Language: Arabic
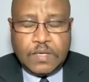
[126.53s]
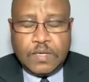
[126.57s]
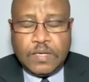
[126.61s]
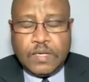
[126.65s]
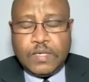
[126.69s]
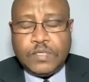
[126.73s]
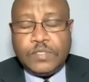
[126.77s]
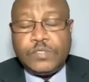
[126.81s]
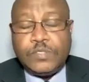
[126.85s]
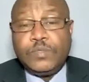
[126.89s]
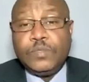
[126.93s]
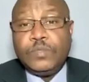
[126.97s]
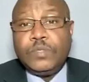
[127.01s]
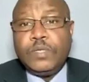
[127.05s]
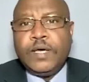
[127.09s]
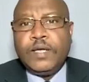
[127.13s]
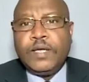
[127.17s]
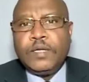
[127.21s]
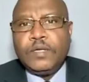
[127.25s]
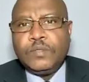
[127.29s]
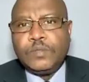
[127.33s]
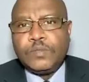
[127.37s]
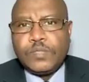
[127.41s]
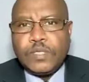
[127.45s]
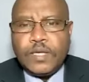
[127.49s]
السودان
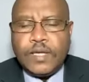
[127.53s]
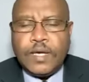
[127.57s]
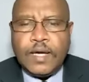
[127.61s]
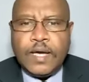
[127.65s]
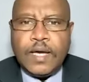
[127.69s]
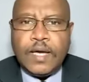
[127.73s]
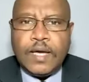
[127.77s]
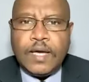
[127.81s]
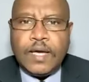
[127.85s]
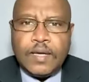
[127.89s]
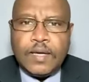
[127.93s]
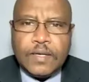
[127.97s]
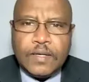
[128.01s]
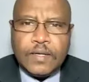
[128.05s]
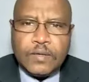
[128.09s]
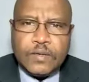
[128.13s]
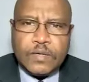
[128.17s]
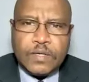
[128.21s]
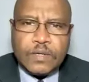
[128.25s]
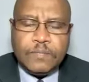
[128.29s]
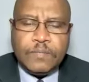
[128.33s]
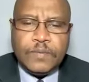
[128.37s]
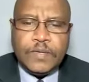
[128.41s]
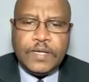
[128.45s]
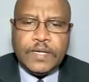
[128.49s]
والصلاة
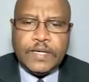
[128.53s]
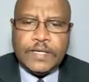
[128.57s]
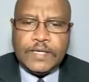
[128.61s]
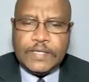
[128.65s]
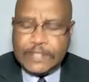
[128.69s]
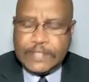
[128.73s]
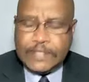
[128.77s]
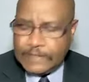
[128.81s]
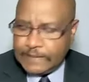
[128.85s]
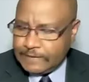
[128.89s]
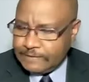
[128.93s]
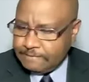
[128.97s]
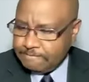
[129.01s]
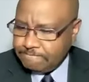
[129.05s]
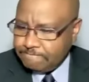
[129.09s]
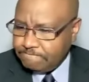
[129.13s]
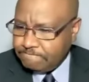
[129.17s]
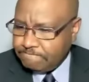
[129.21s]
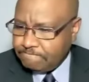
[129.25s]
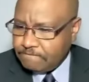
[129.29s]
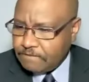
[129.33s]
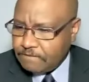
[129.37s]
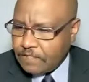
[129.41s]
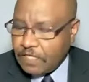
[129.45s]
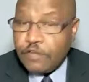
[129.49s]
وربنا
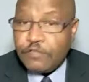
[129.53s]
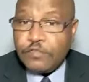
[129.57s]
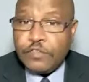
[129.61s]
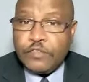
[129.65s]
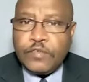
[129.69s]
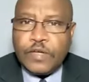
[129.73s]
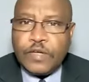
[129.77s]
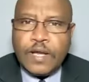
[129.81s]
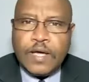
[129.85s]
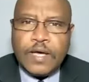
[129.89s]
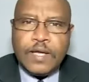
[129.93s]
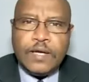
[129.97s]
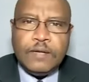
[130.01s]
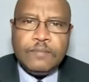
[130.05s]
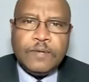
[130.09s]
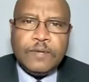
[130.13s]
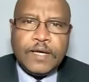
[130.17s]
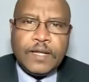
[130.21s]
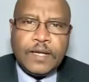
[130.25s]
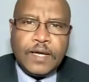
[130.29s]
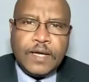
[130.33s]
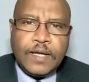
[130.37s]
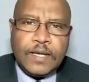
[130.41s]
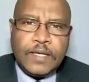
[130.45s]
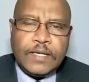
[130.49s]
خفف الألم عن
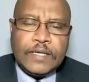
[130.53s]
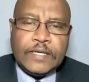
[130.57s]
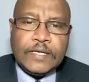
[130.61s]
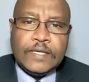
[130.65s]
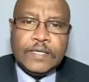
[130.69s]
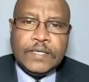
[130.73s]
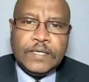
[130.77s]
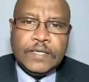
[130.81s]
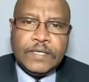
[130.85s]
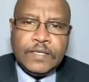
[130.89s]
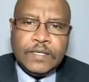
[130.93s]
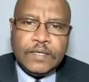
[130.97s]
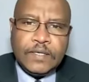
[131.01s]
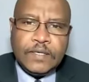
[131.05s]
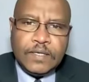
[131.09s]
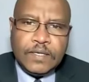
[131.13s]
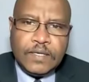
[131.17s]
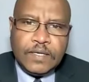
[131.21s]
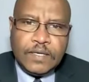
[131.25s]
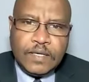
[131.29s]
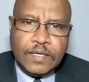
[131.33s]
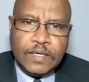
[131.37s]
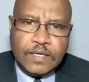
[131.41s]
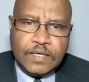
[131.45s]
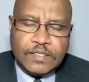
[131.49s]
أهلنا
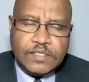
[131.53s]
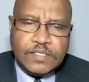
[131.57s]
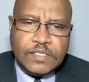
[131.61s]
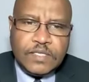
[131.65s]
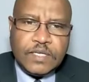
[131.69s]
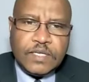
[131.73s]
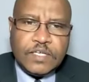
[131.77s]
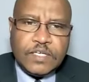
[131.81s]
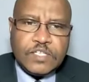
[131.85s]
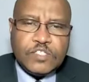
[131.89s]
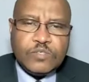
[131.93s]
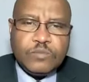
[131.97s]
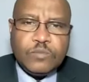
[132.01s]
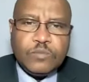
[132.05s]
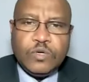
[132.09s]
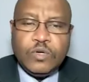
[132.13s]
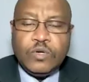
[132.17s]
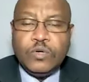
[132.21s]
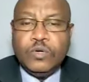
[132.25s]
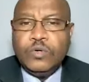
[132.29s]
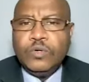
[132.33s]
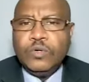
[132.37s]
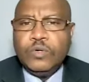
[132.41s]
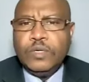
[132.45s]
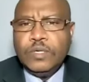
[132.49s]
الذين
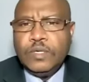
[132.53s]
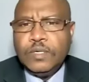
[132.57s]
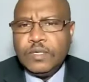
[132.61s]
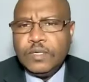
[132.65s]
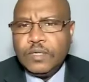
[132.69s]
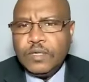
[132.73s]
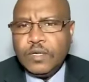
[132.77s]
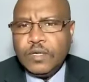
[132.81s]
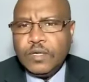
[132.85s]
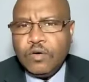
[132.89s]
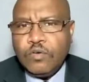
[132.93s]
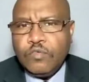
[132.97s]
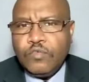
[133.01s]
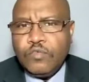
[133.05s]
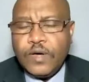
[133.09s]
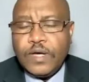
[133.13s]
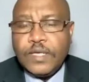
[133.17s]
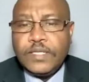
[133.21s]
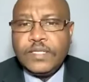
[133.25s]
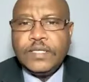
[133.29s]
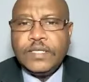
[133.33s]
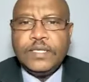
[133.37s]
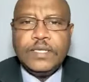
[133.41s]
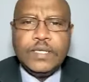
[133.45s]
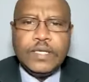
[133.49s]
أصبحوا
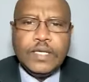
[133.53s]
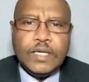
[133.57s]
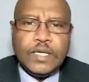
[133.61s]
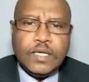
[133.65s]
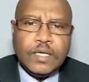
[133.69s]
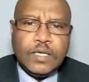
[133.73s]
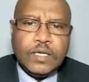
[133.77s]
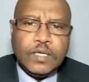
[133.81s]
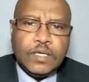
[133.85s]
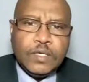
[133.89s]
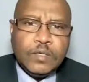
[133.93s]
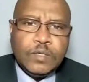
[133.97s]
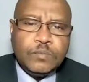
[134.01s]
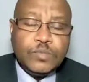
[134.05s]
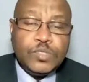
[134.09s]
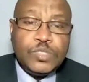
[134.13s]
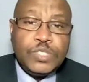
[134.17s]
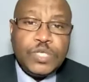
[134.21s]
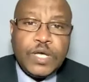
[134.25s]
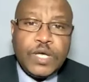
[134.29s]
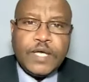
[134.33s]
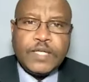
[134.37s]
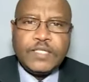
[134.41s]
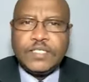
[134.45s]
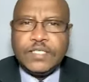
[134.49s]
حفاة
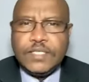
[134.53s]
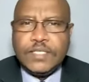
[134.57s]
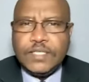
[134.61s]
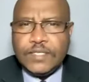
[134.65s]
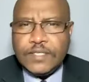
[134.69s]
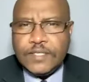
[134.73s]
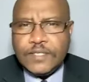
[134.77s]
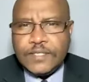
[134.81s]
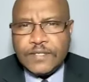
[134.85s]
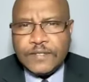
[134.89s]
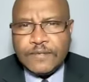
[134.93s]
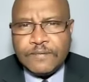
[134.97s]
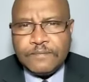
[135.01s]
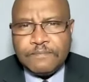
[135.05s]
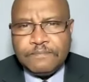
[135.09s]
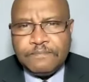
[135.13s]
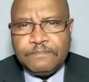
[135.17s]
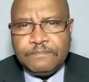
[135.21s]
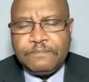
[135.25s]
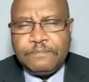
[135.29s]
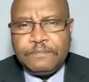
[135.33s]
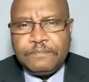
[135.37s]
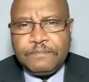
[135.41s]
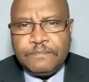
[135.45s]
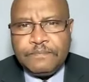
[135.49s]
مشاة
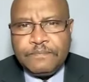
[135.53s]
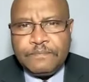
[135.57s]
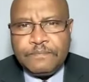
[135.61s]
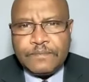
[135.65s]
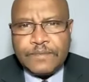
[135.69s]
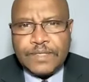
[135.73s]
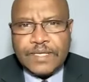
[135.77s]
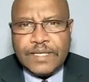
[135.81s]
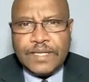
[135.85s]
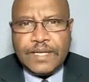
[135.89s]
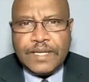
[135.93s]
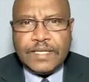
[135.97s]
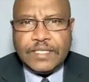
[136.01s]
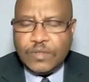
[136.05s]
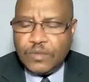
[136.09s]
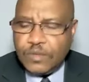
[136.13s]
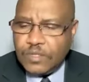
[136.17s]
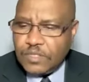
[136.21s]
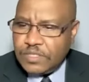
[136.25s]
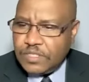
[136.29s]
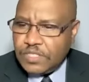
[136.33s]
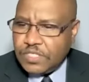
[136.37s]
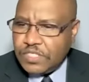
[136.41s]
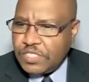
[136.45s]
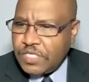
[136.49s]
إلى دولة
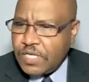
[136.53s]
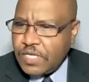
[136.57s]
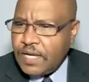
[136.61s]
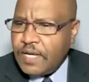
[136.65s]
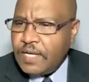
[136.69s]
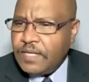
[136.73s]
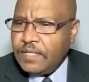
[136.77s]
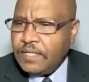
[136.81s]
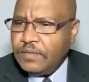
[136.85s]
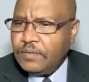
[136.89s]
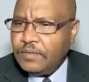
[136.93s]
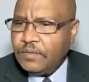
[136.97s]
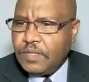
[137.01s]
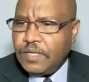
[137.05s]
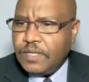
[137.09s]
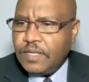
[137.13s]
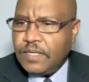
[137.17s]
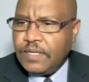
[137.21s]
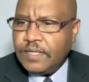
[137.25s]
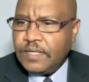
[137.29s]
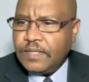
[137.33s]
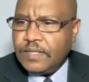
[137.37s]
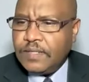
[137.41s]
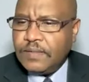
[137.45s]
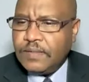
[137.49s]
تشاد
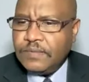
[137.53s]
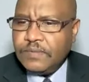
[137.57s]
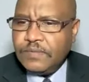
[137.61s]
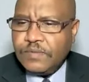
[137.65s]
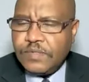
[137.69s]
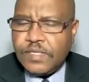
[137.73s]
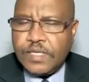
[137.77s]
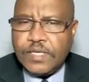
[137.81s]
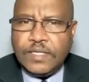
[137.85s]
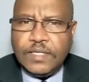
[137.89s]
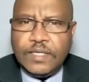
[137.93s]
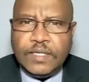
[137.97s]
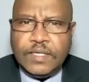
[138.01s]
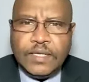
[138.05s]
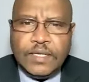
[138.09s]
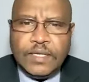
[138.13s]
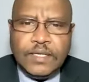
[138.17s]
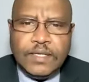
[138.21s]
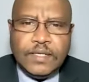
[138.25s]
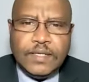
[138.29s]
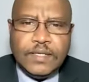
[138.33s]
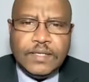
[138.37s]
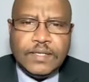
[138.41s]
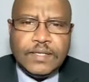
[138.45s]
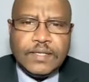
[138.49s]

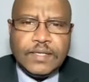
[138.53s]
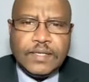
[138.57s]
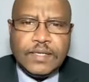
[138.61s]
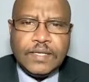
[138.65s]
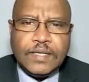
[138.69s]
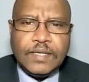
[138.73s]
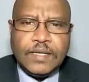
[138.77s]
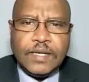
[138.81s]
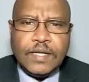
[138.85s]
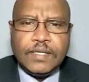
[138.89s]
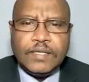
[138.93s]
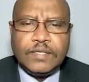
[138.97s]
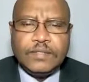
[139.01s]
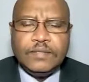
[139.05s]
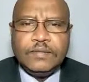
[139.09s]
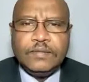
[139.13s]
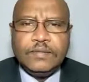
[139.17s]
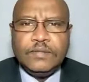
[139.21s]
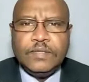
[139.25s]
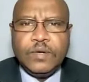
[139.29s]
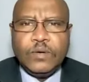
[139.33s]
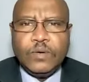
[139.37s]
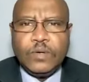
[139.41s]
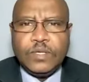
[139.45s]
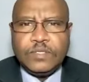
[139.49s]
وذليلين إلى
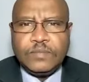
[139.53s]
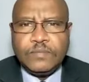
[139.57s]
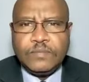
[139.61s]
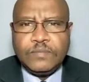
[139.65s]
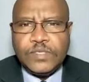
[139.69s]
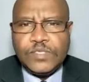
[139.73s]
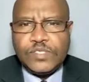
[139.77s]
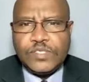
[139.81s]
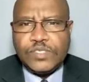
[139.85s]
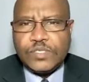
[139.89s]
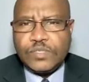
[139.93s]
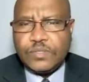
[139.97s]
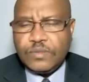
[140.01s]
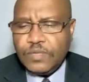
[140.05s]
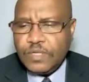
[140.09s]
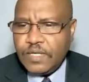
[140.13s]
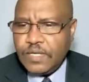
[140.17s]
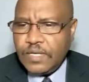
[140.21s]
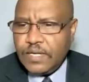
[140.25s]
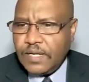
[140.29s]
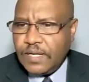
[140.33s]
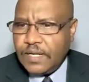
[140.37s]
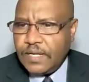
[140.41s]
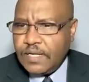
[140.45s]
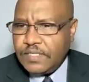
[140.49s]
دولة مصر
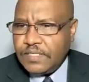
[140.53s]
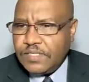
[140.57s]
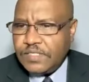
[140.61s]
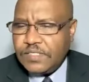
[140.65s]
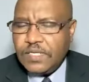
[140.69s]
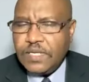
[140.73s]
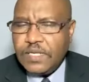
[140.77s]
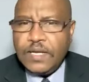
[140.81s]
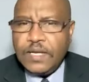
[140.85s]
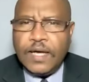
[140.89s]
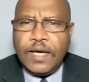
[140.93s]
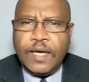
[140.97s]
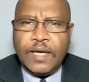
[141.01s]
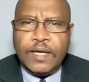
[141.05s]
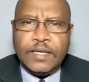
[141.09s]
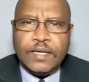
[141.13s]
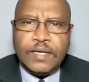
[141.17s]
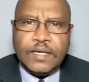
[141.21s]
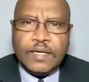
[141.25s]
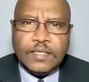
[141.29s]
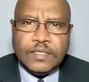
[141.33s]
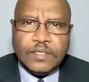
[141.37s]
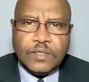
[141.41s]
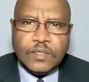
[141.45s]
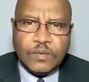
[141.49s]
وأزلاء
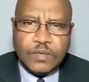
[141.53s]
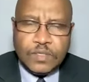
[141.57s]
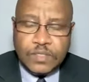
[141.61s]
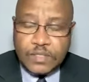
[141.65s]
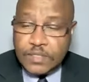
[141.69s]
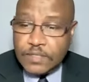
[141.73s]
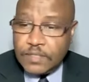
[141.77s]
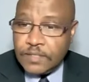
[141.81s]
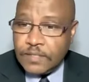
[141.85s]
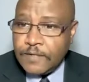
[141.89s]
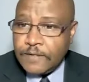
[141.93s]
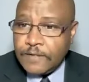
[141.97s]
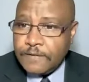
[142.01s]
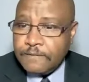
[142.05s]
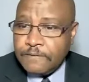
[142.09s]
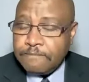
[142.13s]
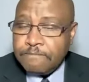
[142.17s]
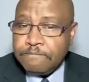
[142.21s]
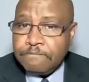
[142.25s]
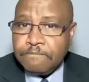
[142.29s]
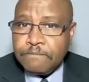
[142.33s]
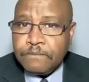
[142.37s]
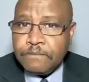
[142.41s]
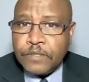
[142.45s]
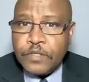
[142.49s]
إلى دولة
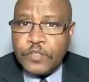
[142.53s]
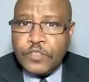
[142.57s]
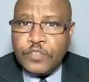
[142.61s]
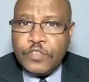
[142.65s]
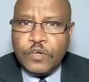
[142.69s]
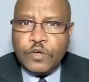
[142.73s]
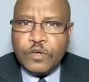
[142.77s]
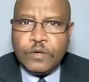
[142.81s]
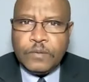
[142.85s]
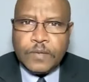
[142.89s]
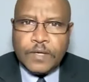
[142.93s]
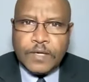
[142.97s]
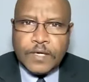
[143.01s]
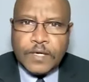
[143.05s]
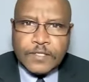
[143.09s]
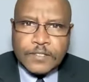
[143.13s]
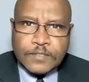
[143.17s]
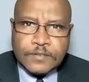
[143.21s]
إثيوبيا